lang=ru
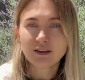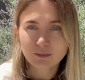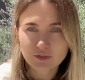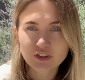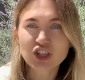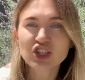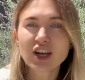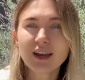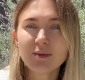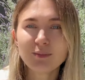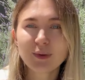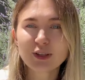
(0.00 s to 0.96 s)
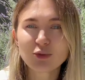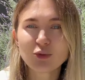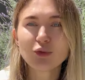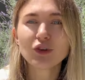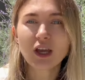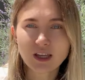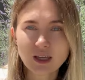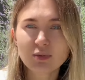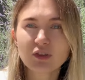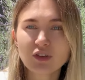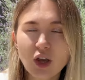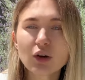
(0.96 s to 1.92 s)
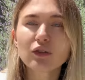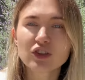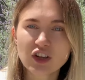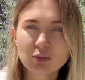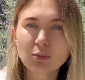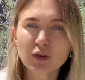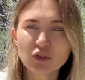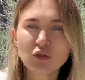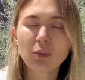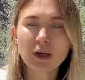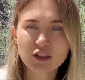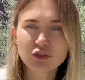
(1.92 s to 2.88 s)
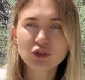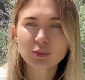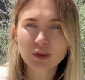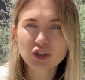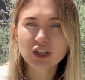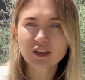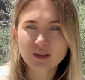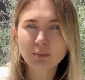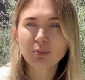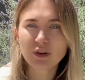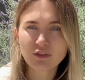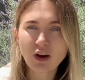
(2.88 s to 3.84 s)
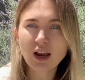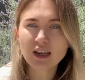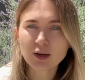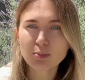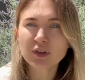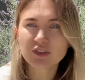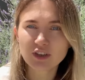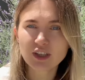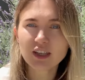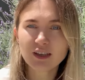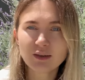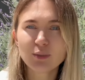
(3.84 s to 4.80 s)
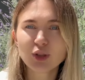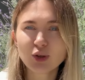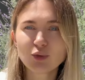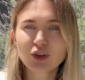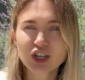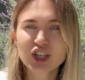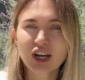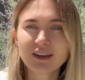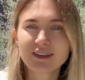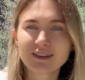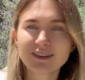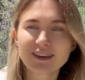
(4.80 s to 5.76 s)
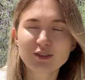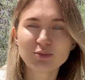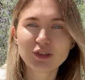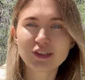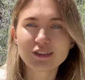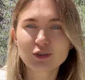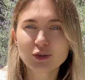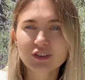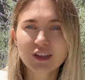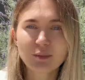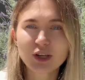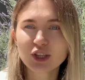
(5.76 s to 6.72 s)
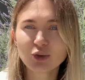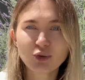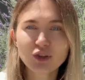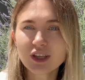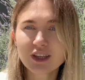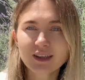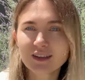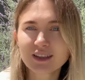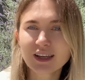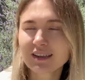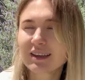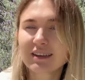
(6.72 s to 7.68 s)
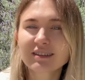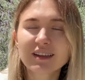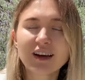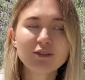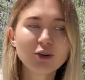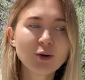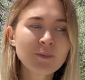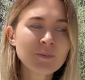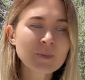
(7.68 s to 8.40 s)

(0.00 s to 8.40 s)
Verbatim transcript: Встречаем подругу, я ей объясняю, говорю, сейчас мы пойдем в полицию, потому что нас обплевали, обматерили, мне угрожали разбить лицо и сломать ноги, я это так не оставлю.